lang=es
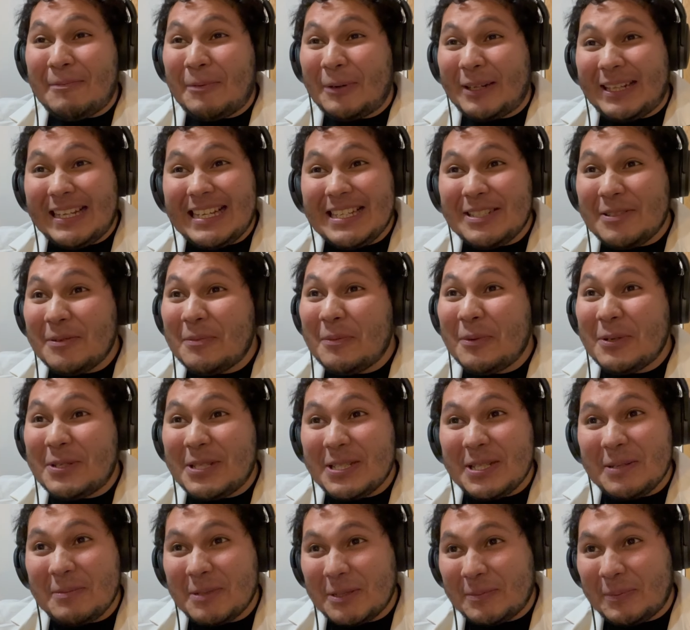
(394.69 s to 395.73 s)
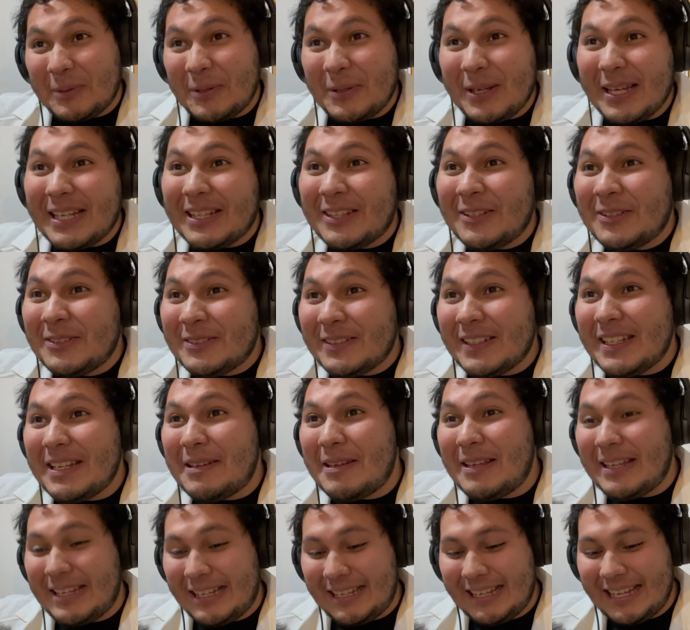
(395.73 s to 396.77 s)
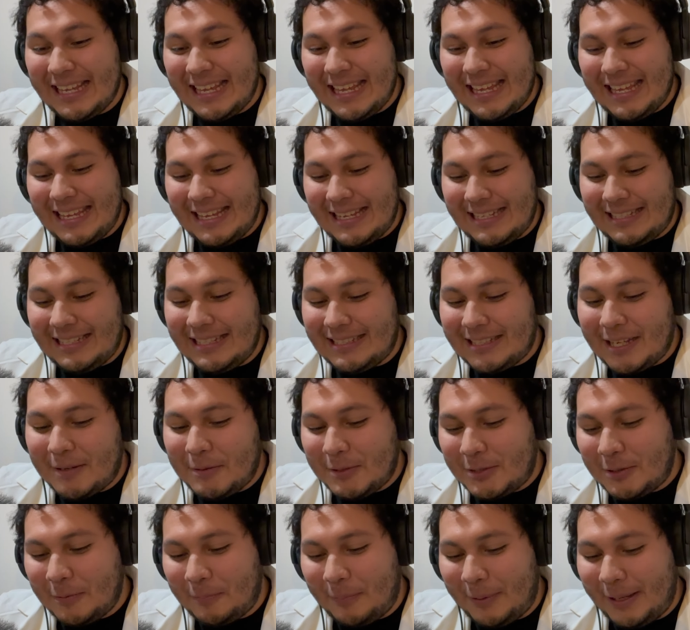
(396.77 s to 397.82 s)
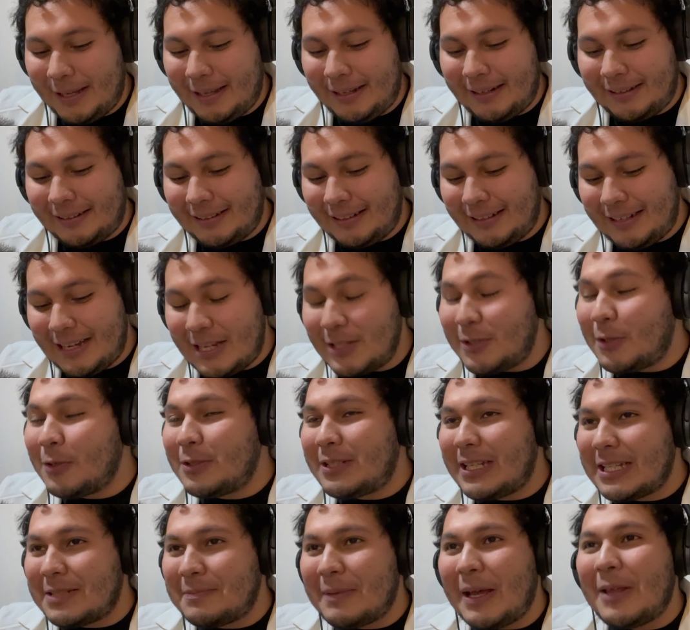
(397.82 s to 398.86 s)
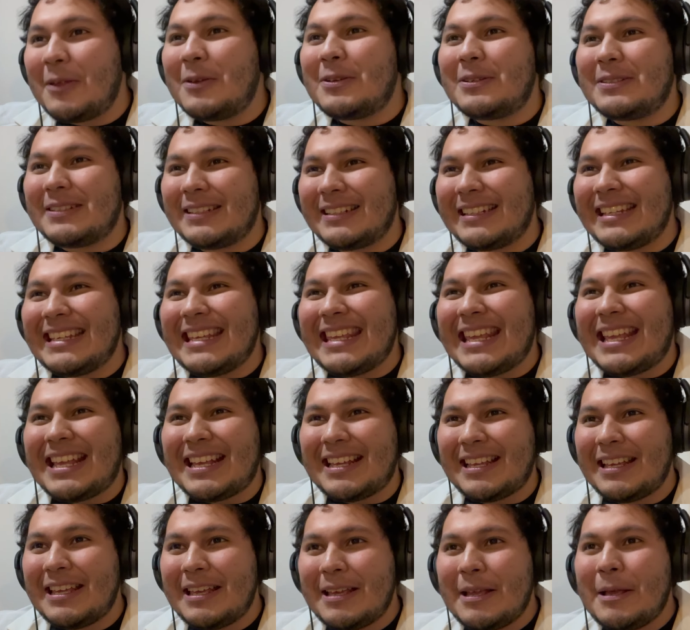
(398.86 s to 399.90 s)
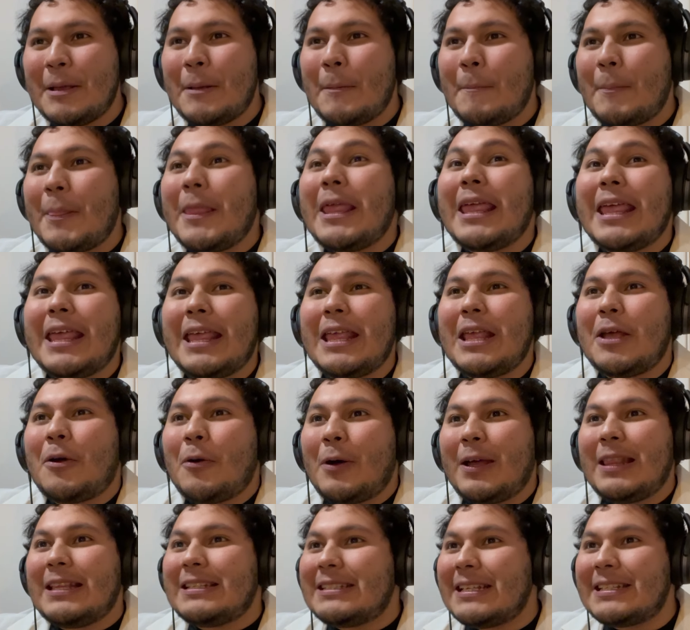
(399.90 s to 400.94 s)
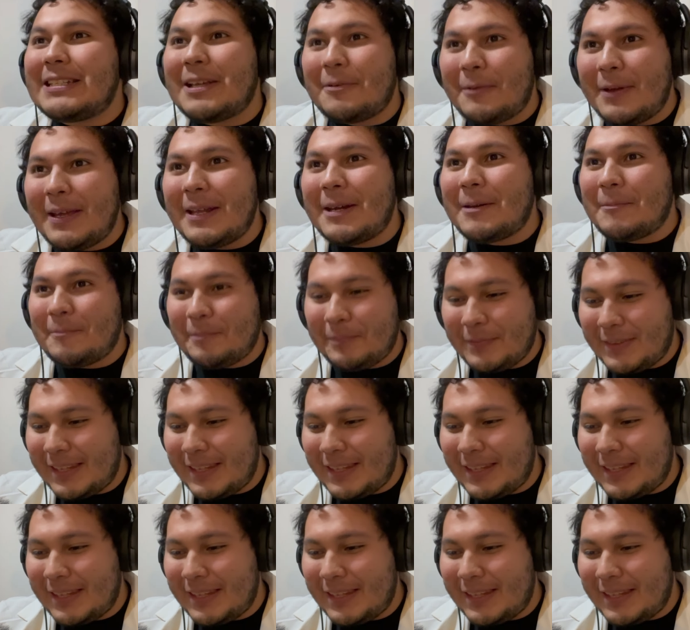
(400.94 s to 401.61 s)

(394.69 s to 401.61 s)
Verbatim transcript: Porque tienes muchísimos proyectos y, y sí estamos súper entusiasmados. Ah, y, vale. Eh, con ganas de saber.